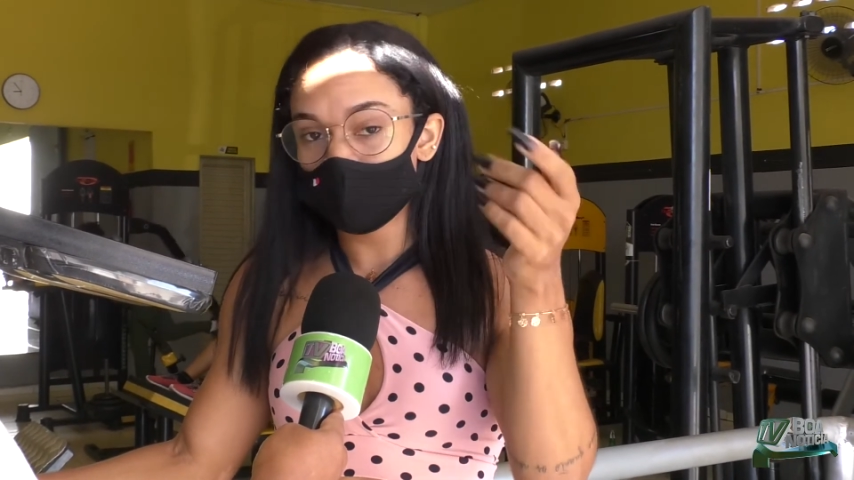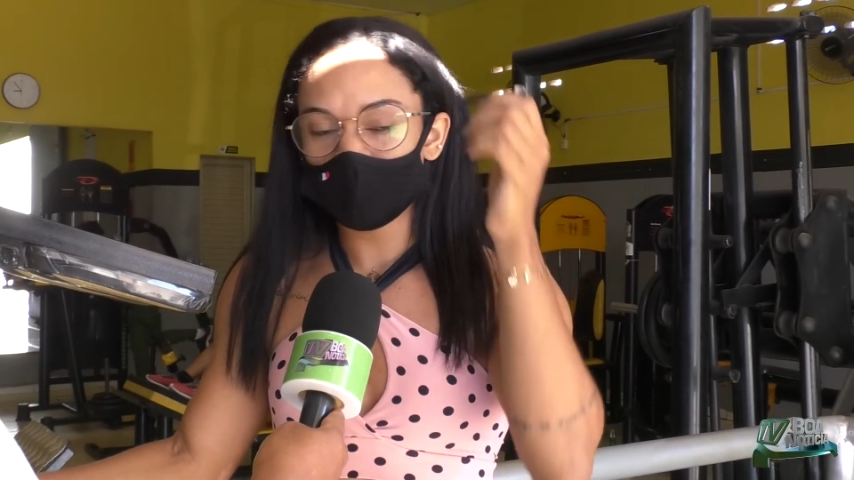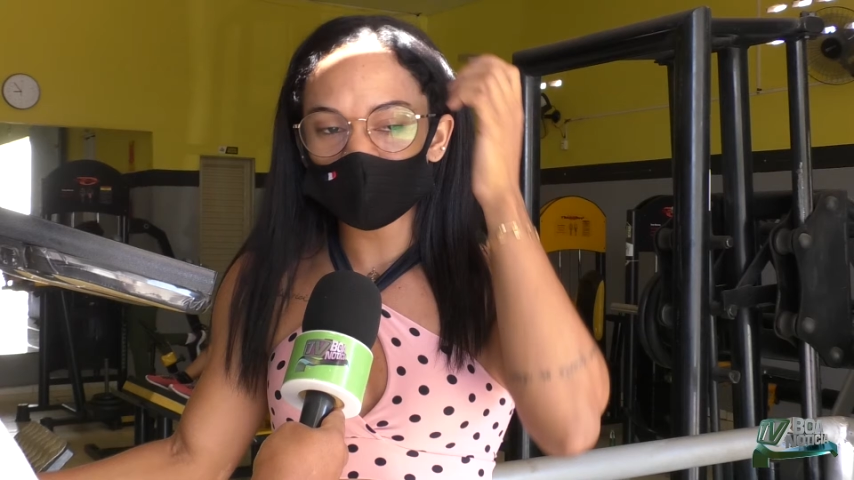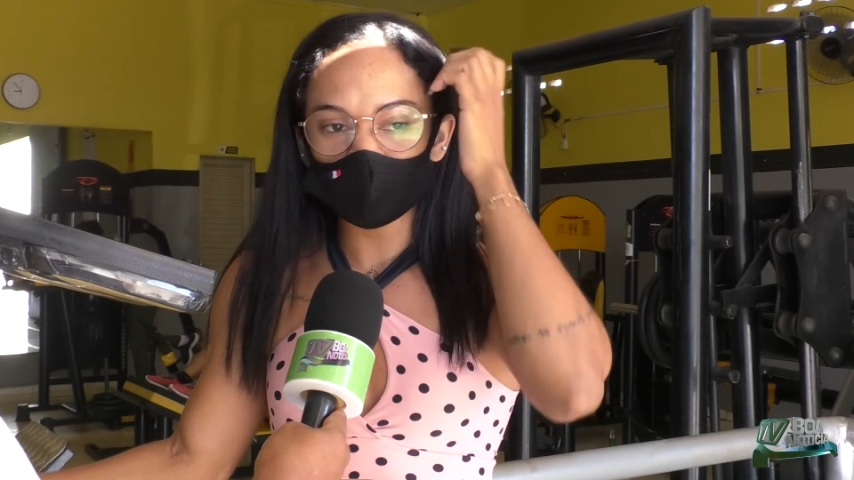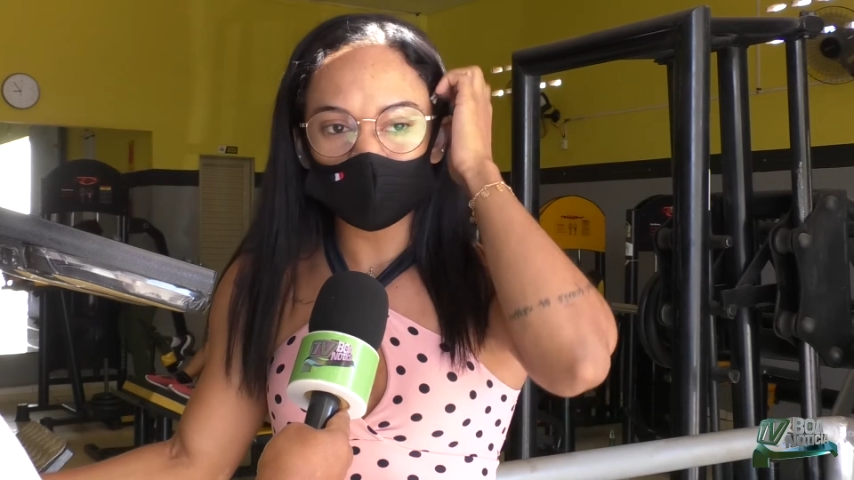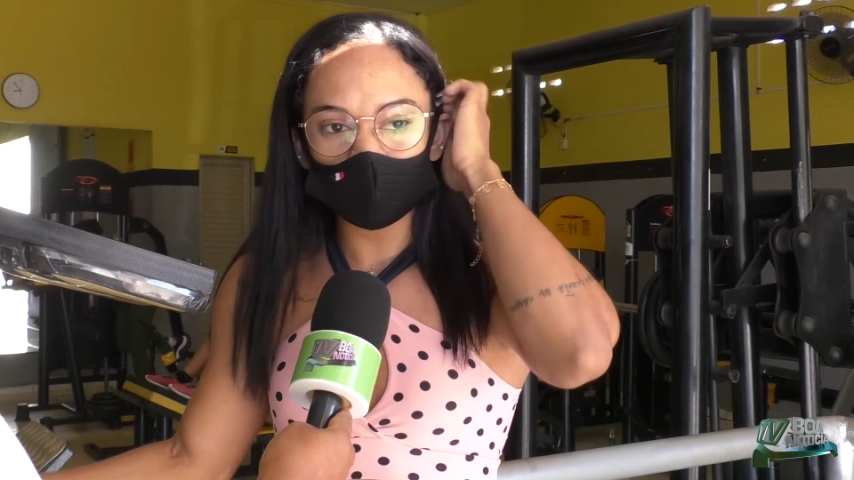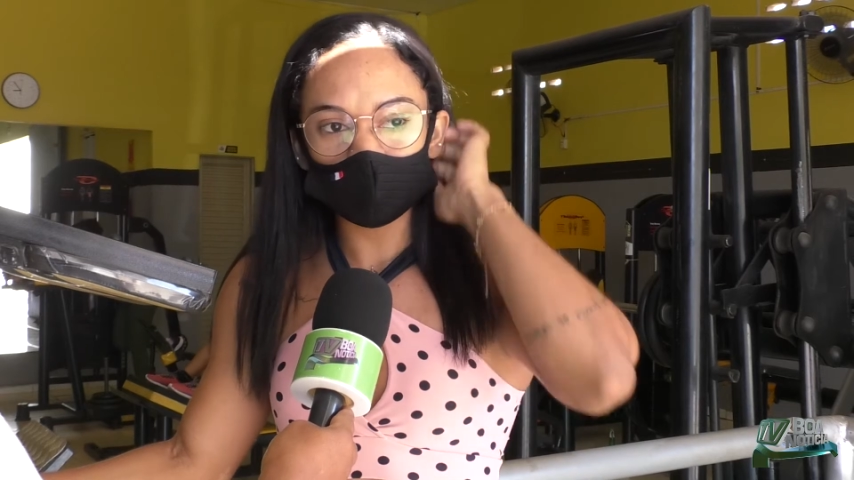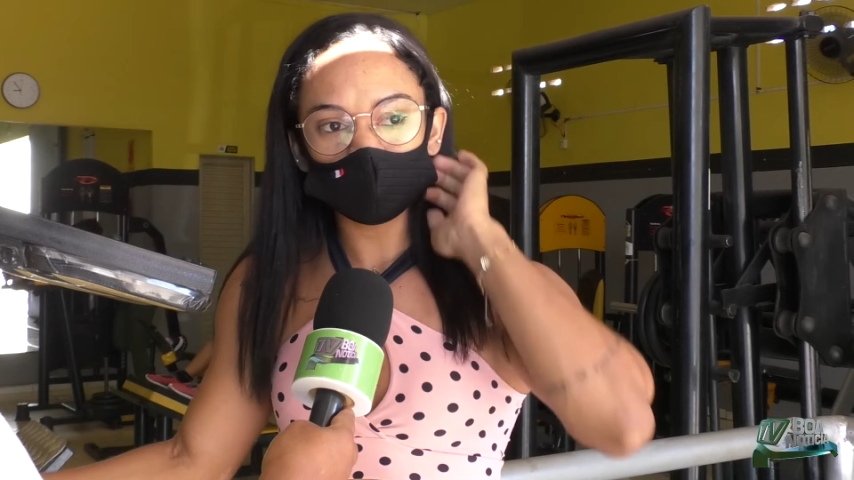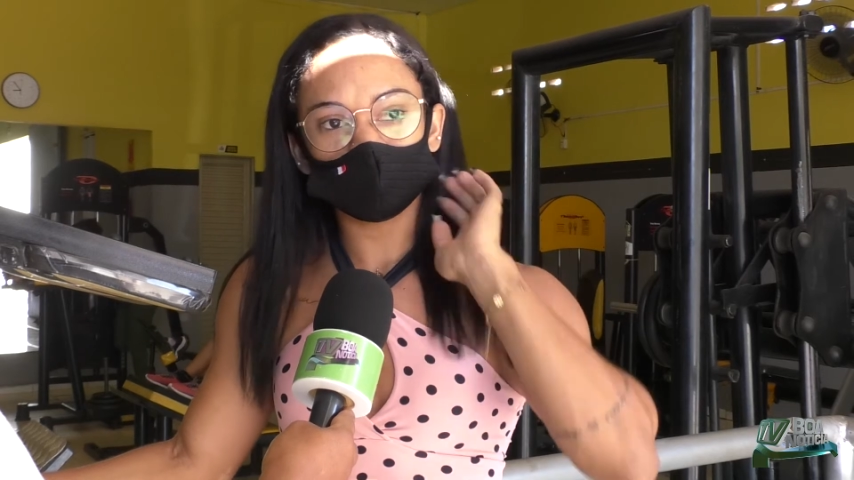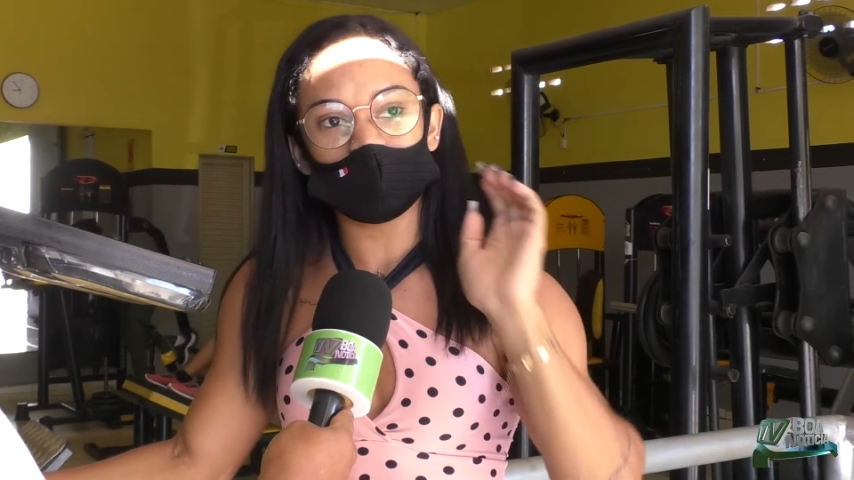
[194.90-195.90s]
uma
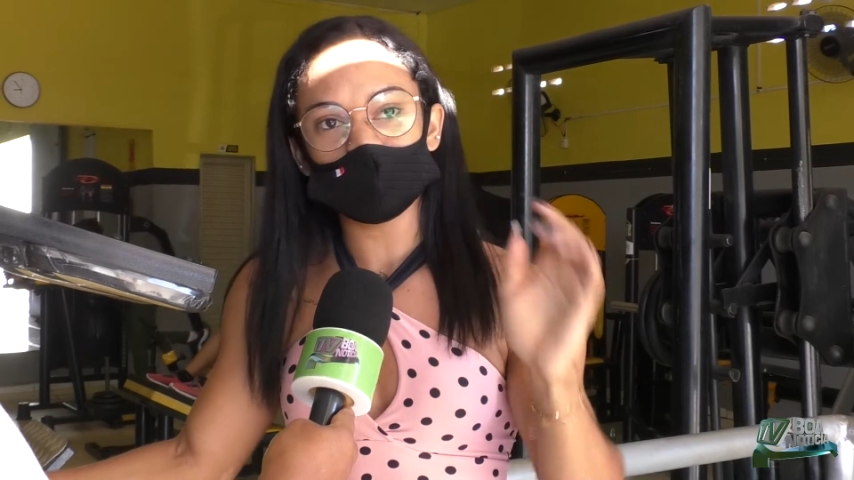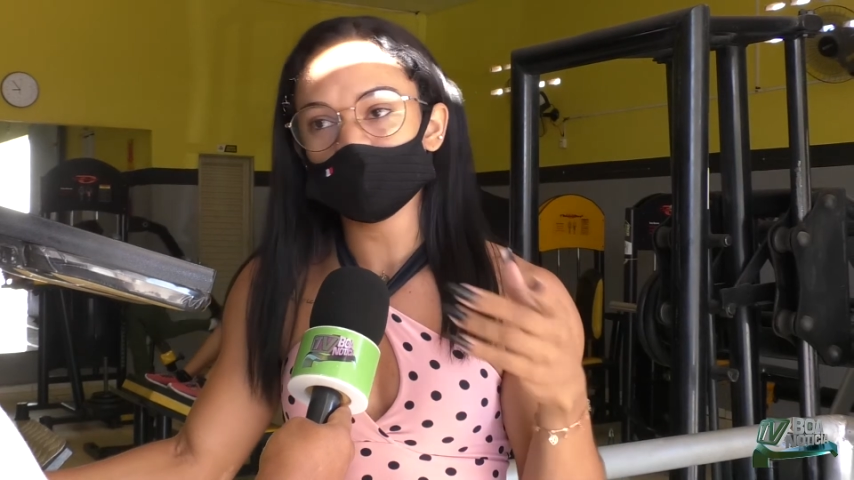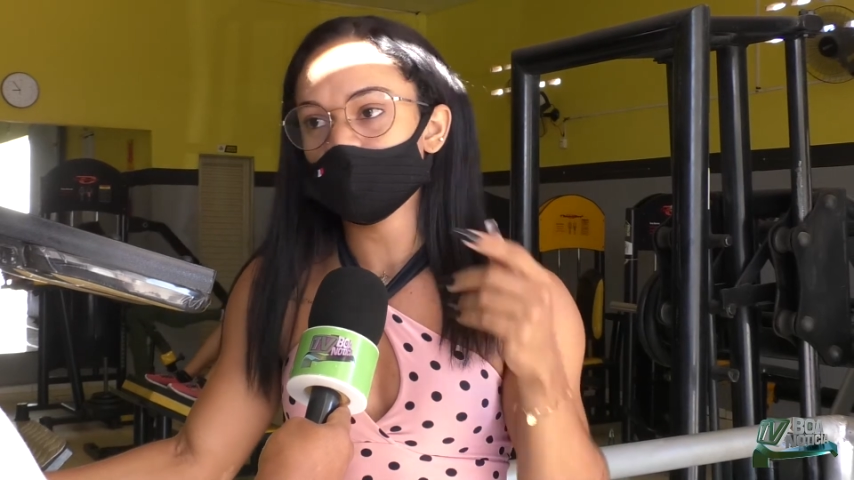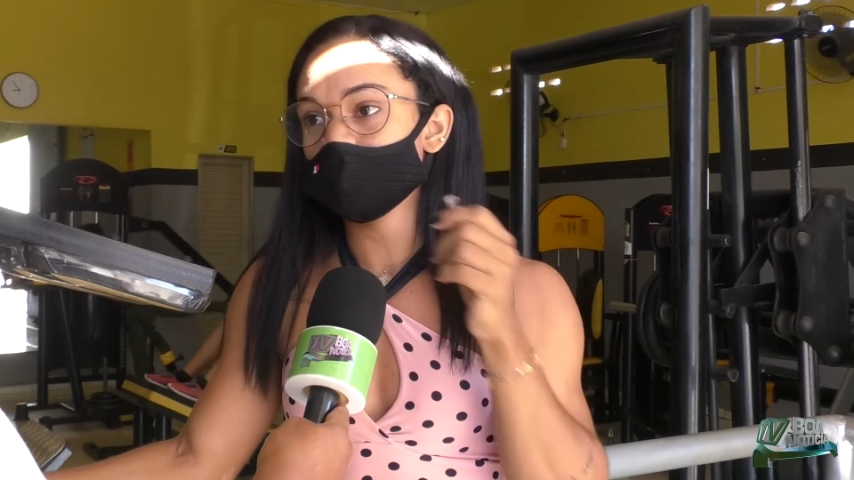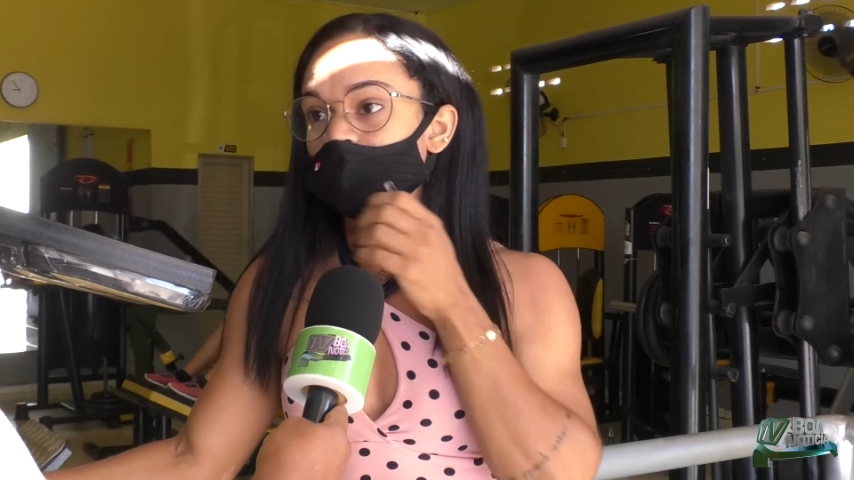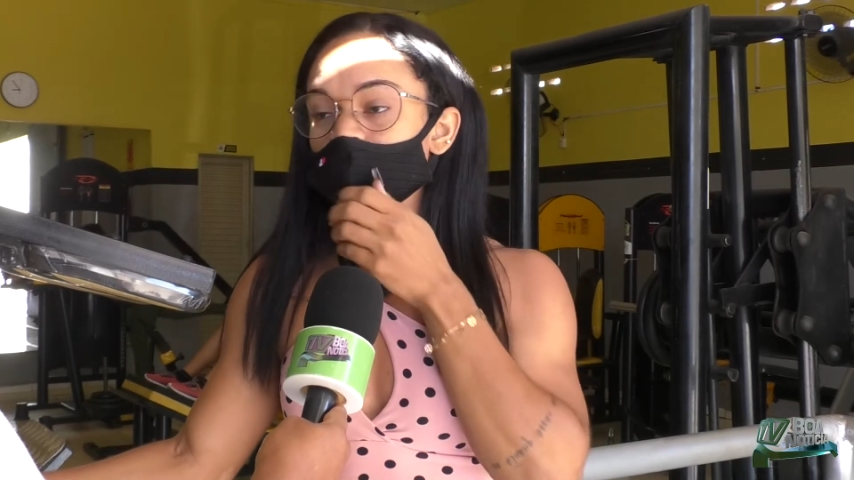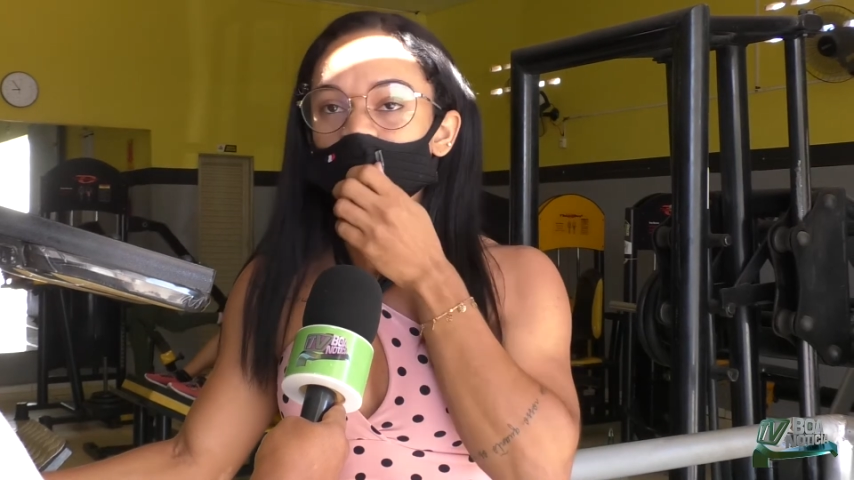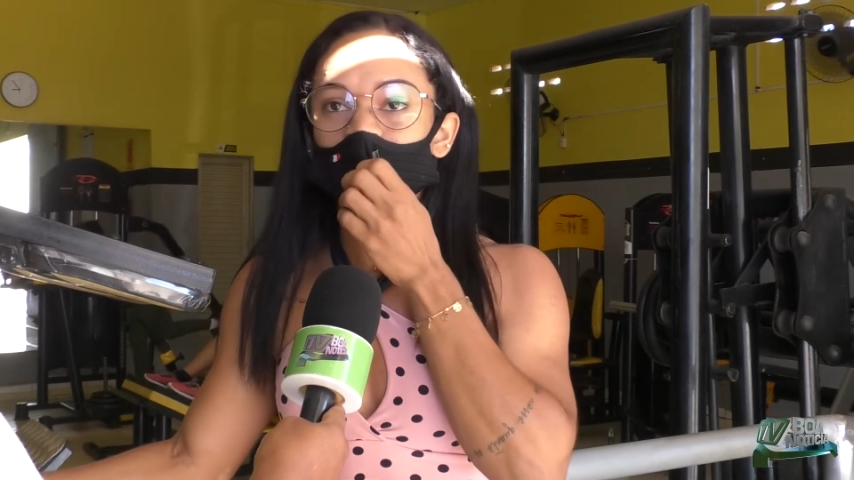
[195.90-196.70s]
pessoa, um amigo meu,